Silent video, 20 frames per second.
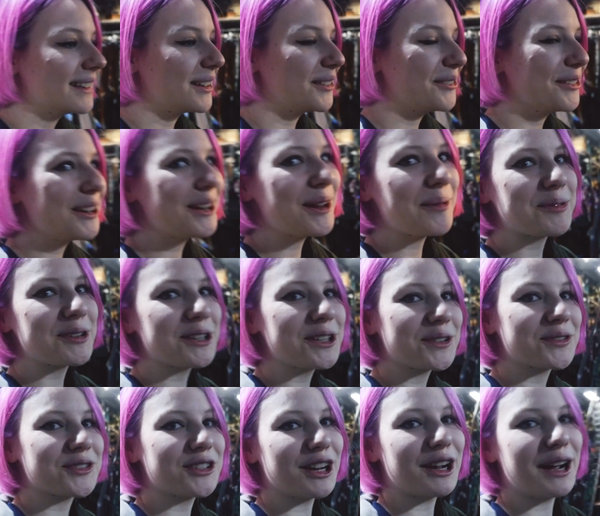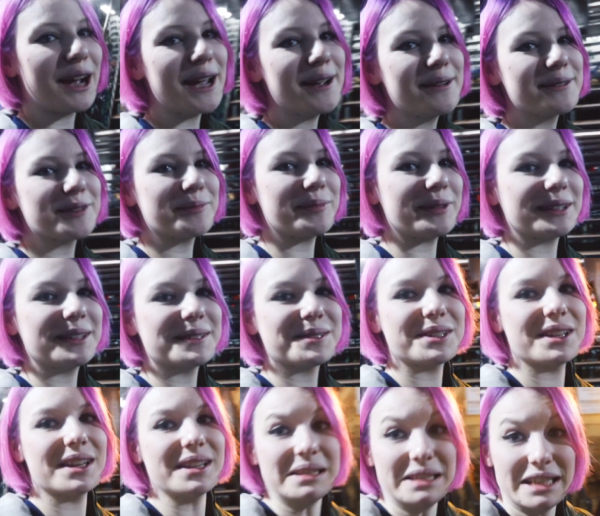O wiele lepsze niż w Szanghaju, gdzie
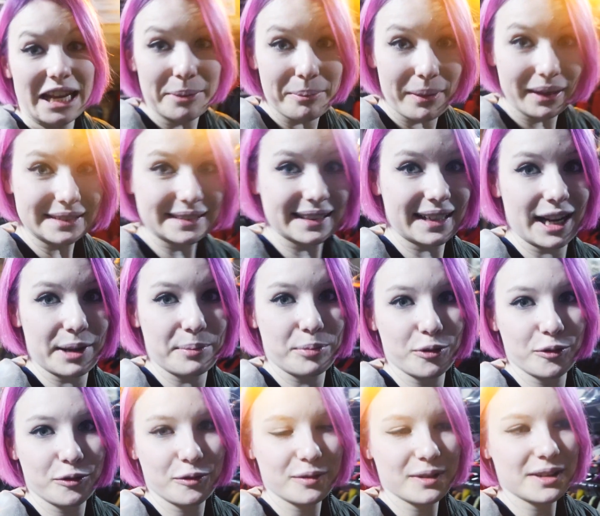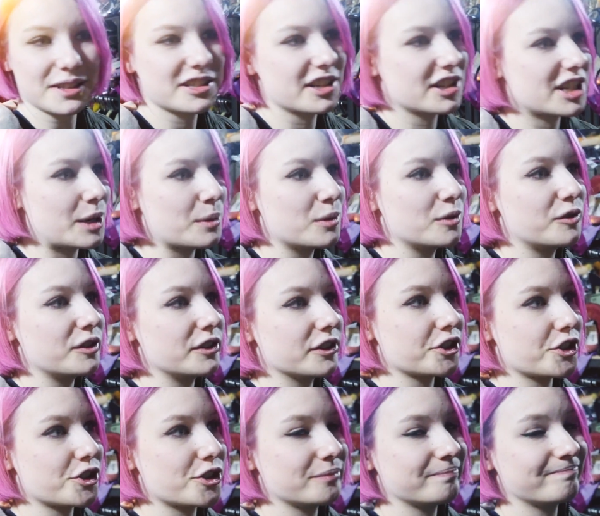praktycznie nie ma sklepów z rzeczami
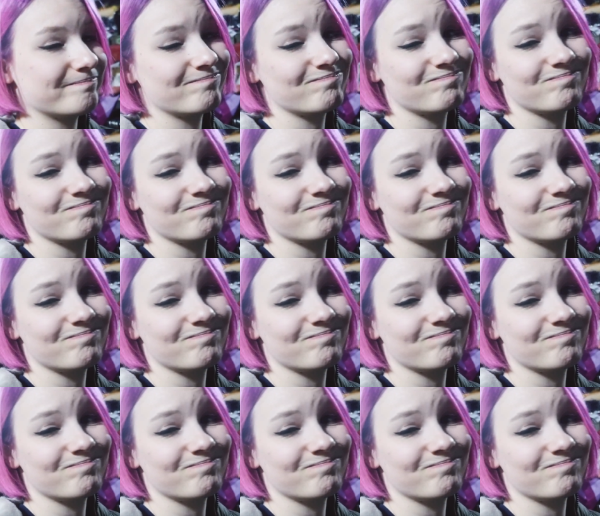vintage.